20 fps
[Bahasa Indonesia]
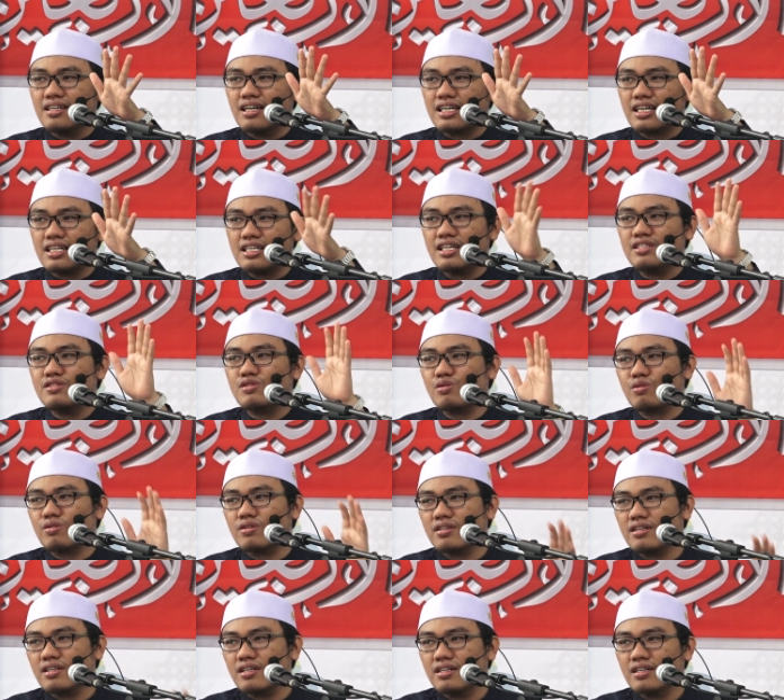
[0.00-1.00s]
akan hancur
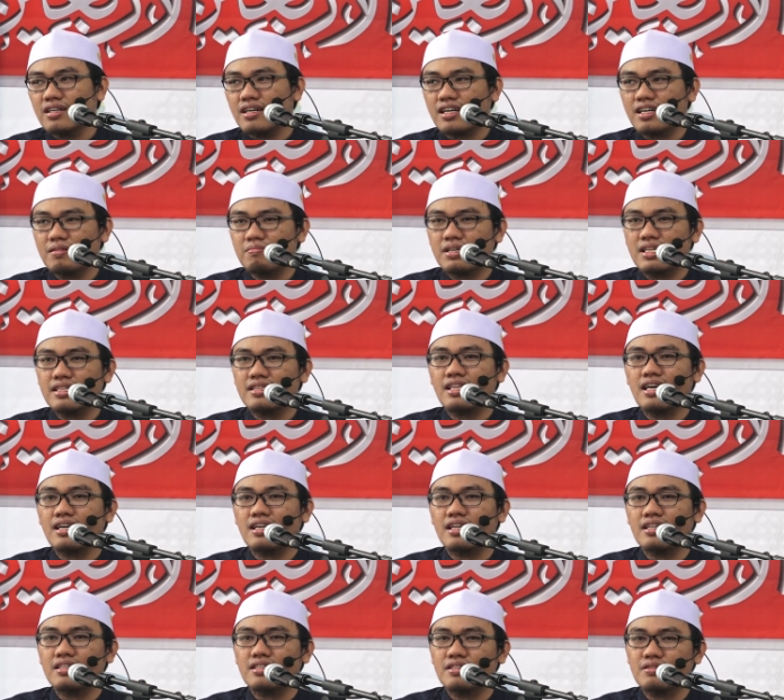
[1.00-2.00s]
akan
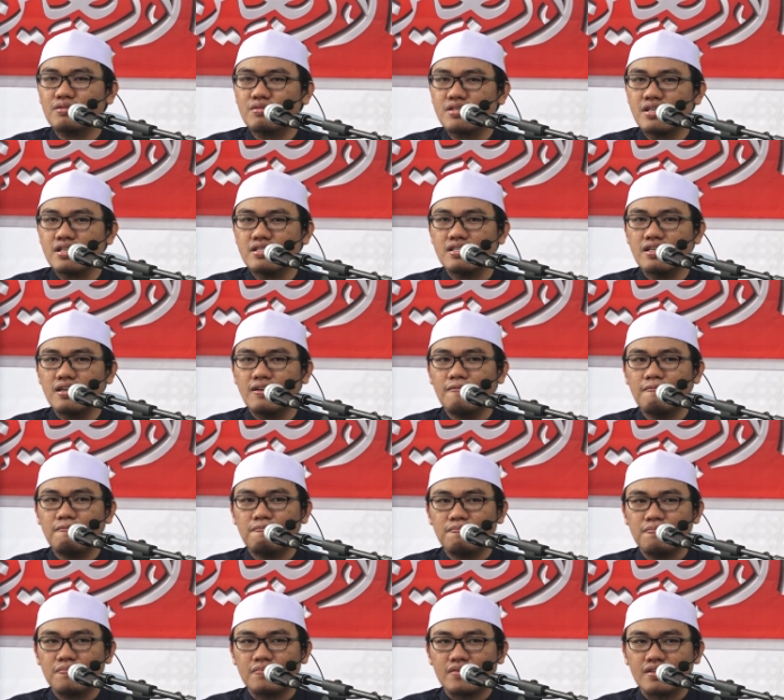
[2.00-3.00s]
berantakan tentu saja
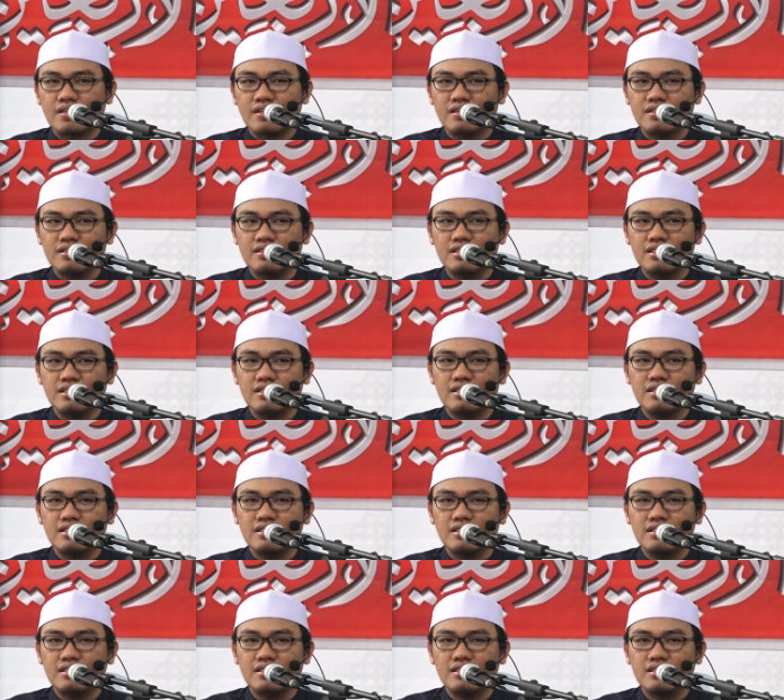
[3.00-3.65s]
ya.